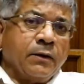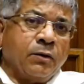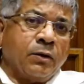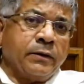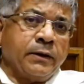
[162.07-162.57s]

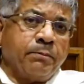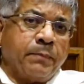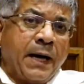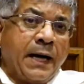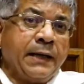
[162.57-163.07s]
और जब
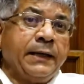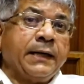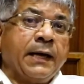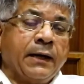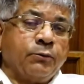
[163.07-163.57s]
बाहर
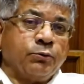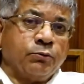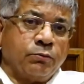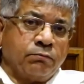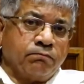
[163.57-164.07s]
निकाला
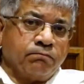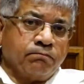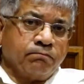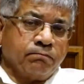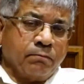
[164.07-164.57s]
उसको
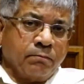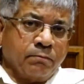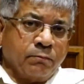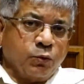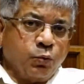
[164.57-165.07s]

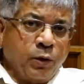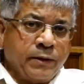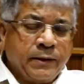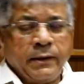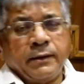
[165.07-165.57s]
कुएं
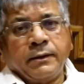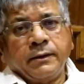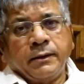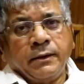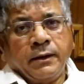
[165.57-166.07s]
से
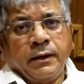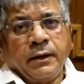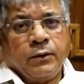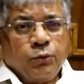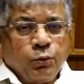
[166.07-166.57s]

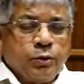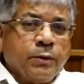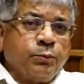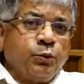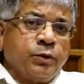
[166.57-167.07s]
तो उसके
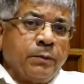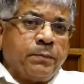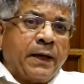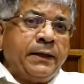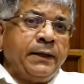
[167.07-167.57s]
मुंह से
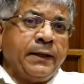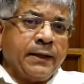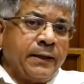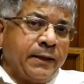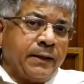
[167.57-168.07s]
पानी
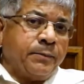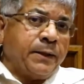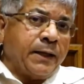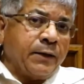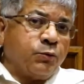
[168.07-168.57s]
निकलने के
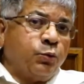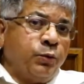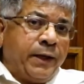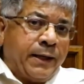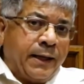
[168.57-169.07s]
बजाय
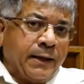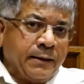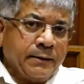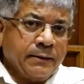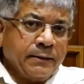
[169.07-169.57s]
खून निकला है
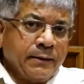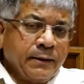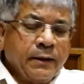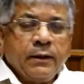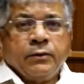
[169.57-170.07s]

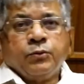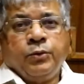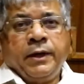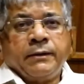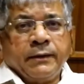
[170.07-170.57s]
तो
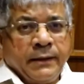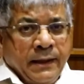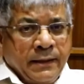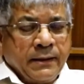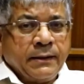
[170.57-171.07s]
ये
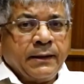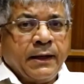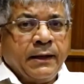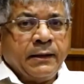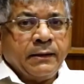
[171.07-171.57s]
संकेत करता
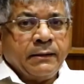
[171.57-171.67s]
है